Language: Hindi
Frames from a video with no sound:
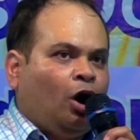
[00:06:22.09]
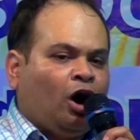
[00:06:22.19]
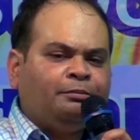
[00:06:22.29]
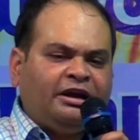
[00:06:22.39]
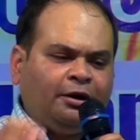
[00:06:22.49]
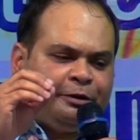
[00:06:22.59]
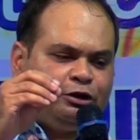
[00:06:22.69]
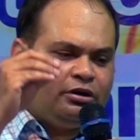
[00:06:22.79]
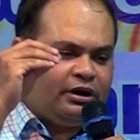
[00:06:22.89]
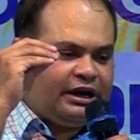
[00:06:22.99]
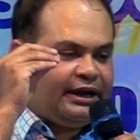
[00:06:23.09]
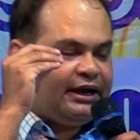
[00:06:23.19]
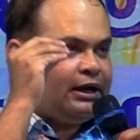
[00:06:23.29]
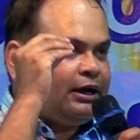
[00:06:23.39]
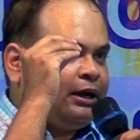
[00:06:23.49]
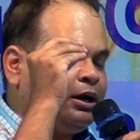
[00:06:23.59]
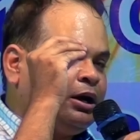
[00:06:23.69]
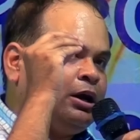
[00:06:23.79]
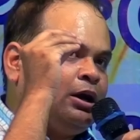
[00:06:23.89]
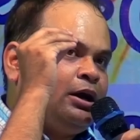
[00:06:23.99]
और मेरे प्रियो
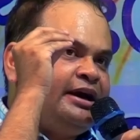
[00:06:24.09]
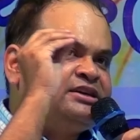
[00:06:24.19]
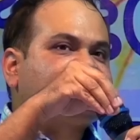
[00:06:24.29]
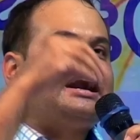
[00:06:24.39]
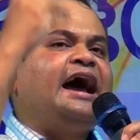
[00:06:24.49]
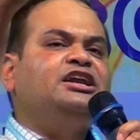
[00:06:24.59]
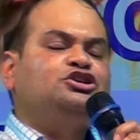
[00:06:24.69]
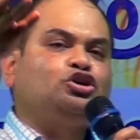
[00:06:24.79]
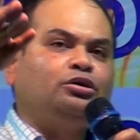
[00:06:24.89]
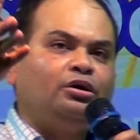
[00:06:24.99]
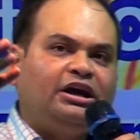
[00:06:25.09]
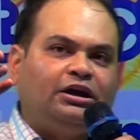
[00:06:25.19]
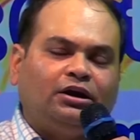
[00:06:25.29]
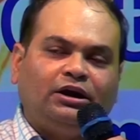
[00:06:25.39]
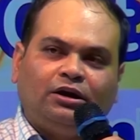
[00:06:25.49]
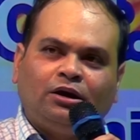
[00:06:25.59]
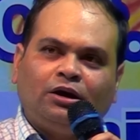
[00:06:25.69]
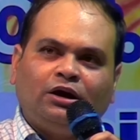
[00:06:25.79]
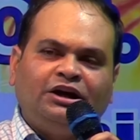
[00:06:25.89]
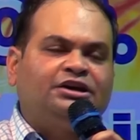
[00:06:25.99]
इज़राइल जो
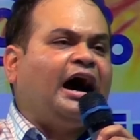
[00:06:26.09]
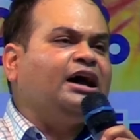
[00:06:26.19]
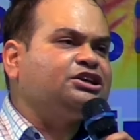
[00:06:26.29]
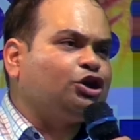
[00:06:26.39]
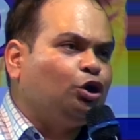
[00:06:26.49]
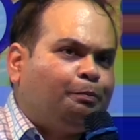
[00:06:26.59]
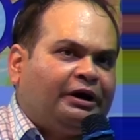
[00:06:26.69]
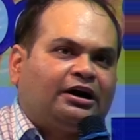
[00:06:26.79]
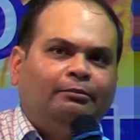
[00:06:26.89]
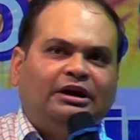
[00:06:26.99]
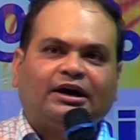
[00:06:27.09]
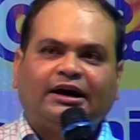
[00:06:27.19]
ईरान के ऊपर हमला